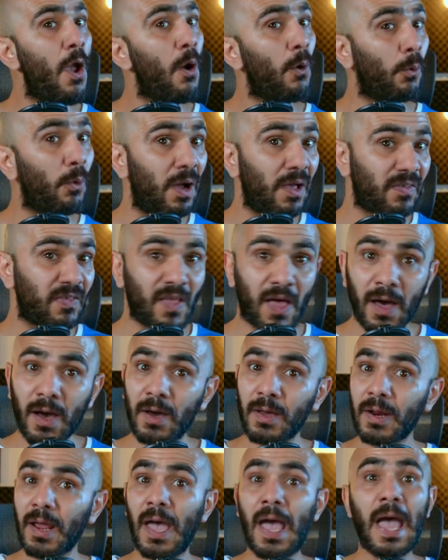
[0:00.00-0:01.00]

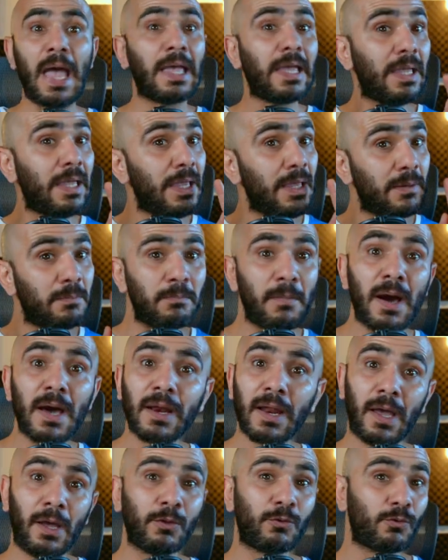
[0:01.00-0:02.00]
وأسعارها أكيد ما
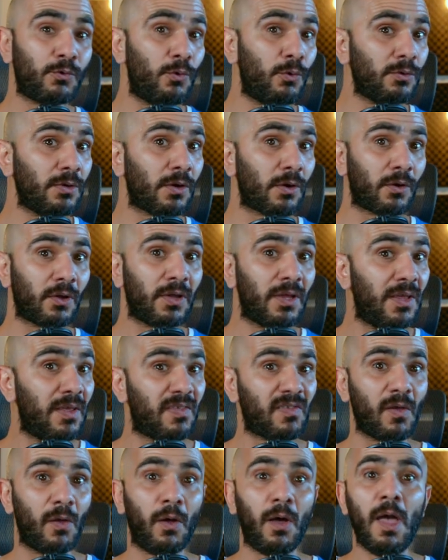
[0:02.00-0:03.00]
رح تكون
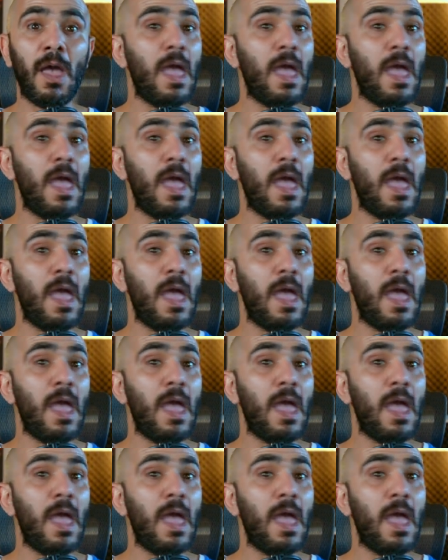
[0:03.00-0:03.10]
رخيصة